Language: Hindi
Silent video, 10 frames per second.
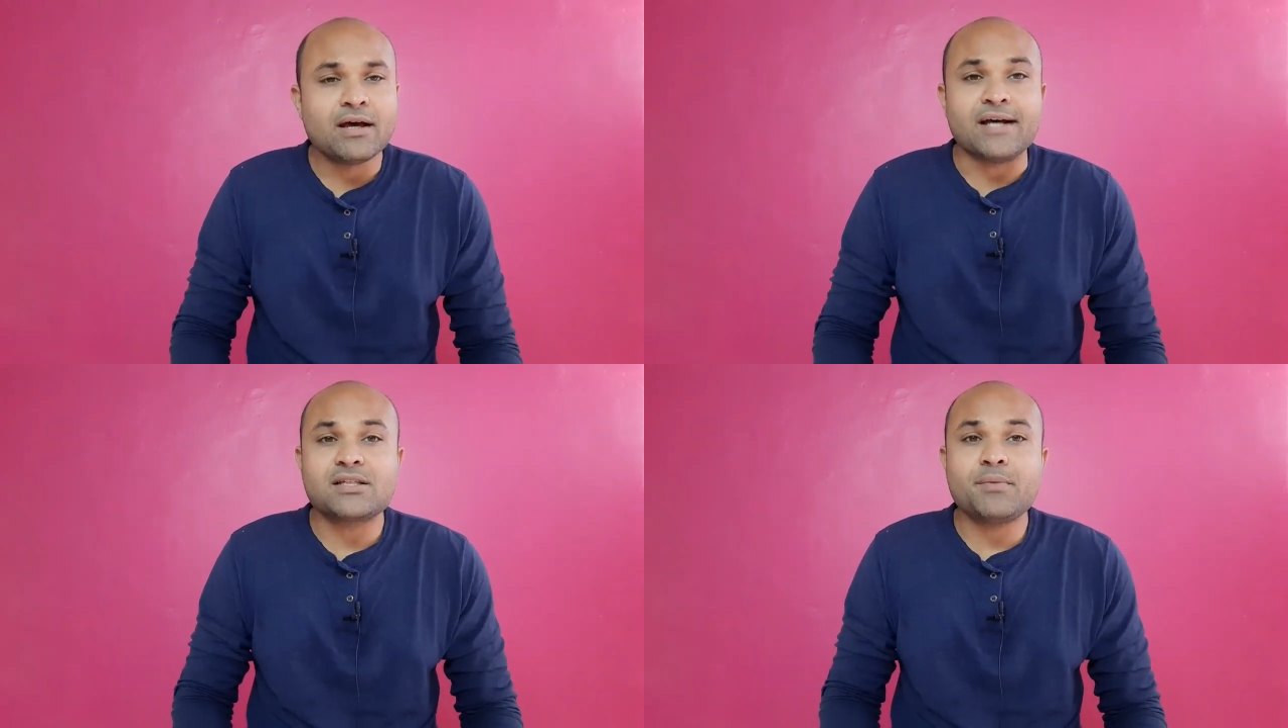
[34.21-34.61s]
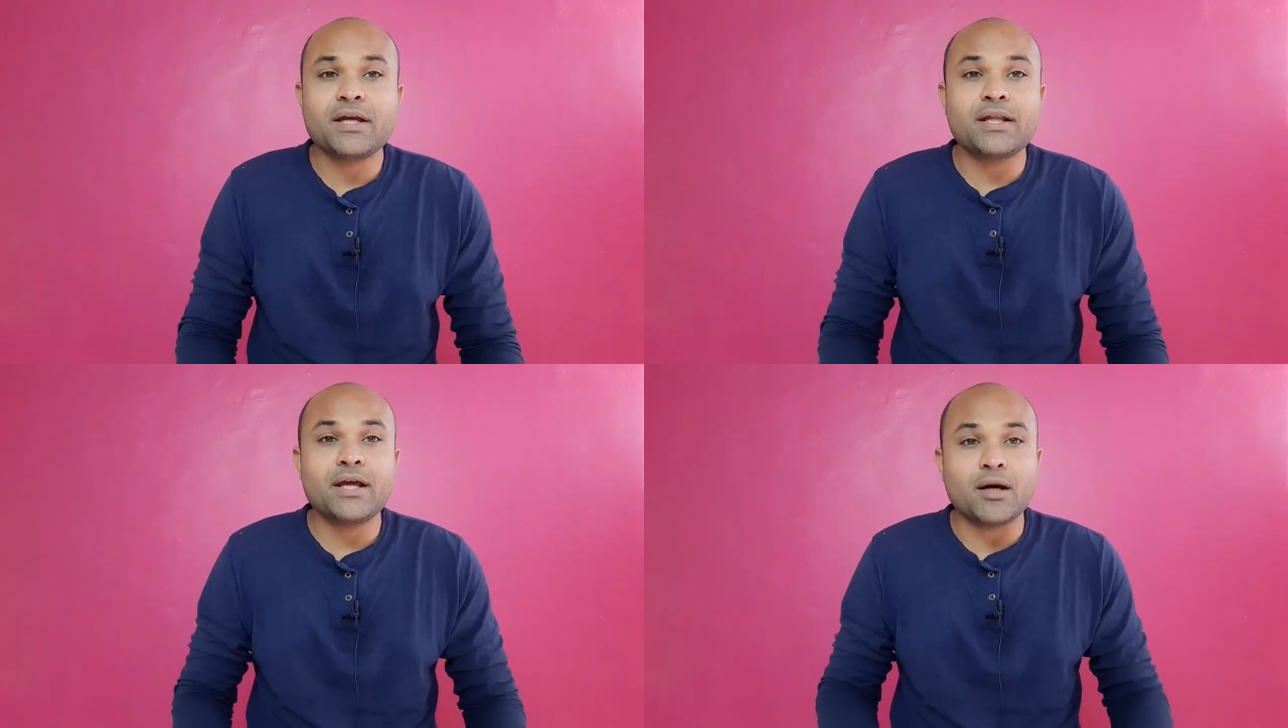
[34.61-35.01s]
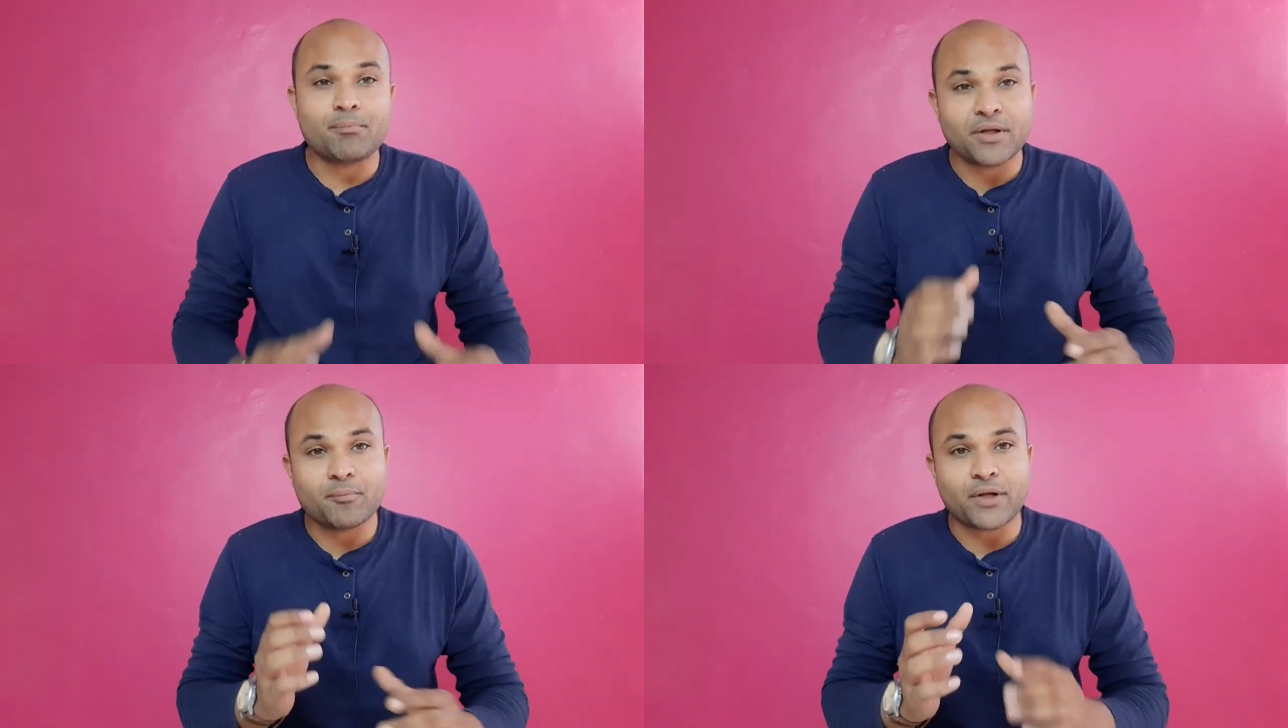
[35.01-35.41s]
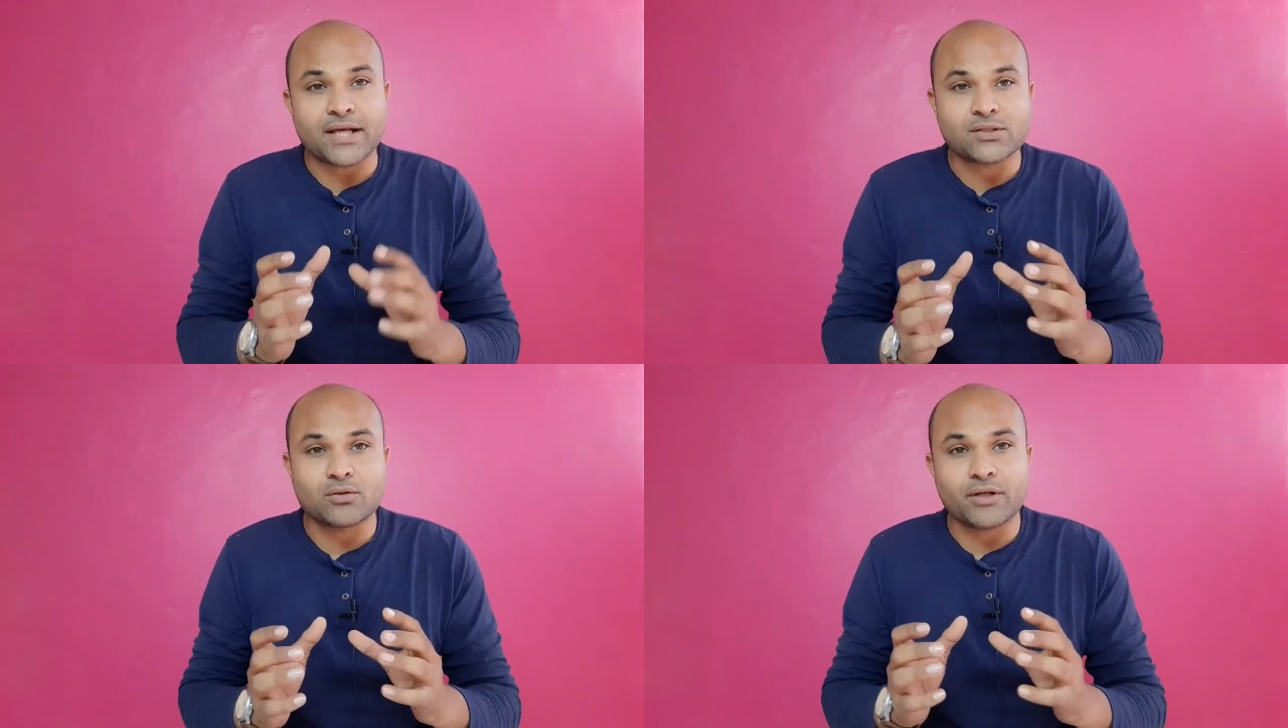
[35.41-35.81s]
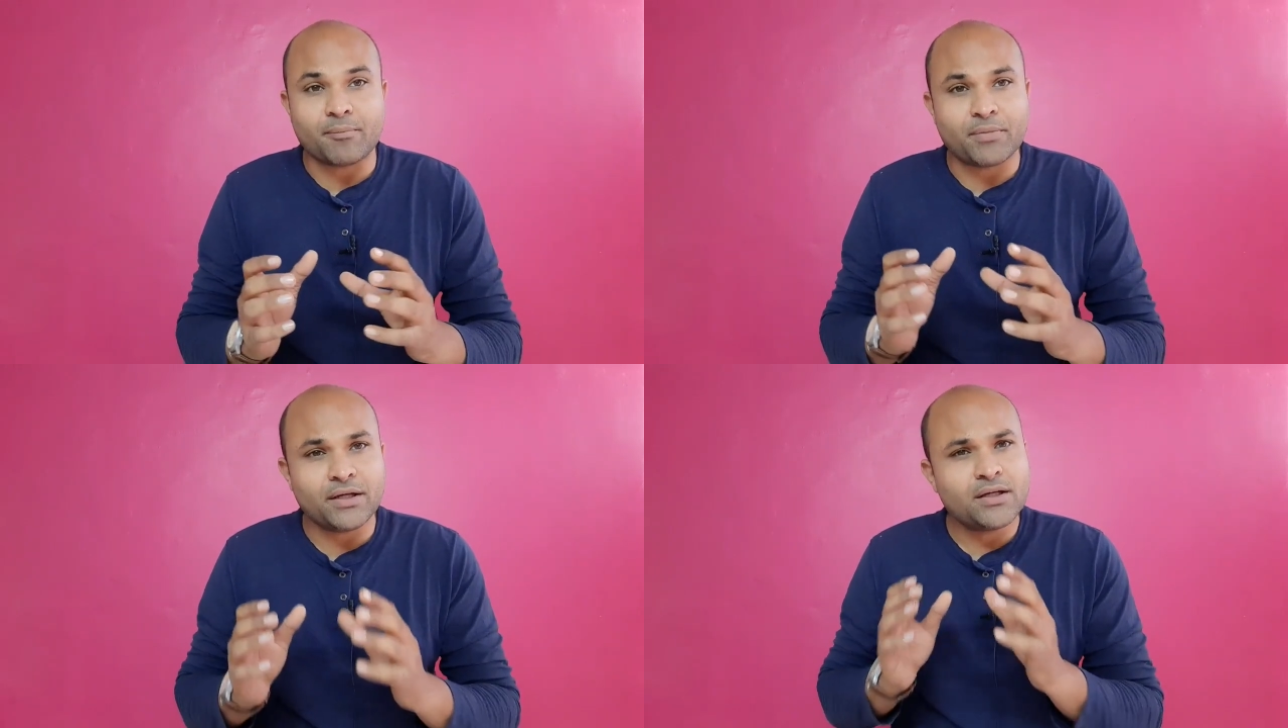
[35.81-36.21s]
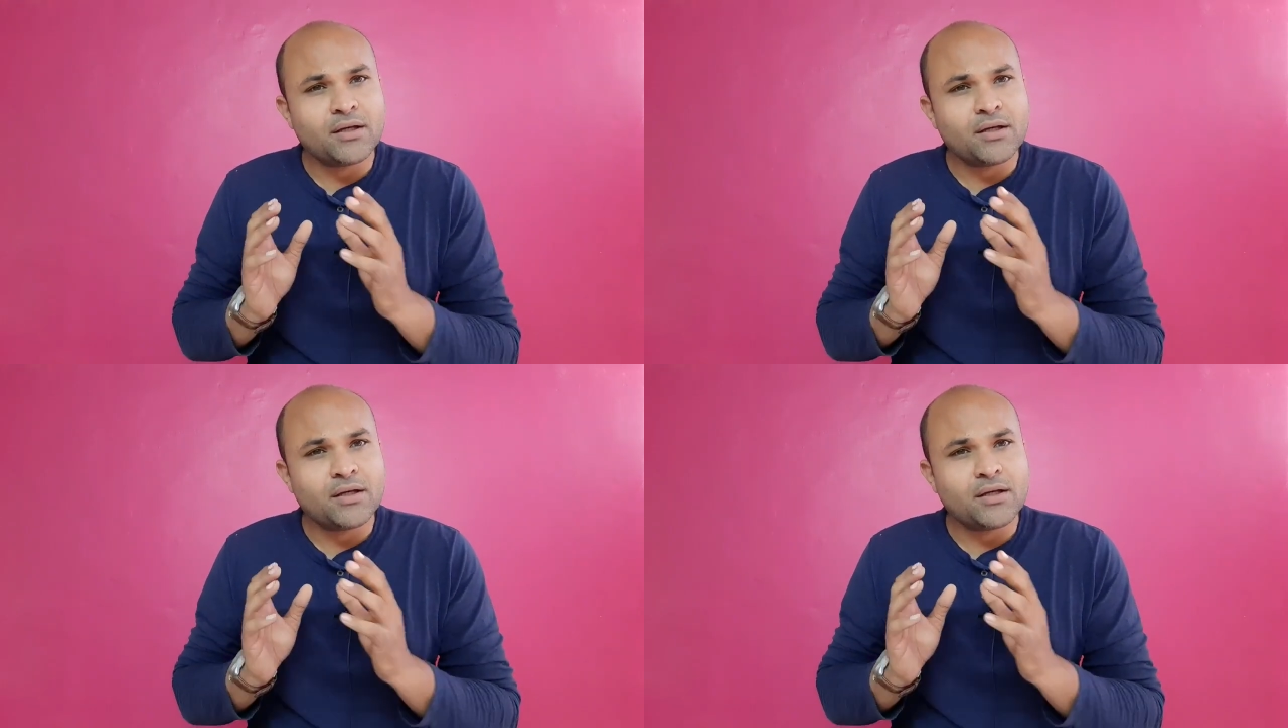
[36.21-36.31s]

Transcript: ऐसे में इन्हें अपने प्राइस को यहाँ पे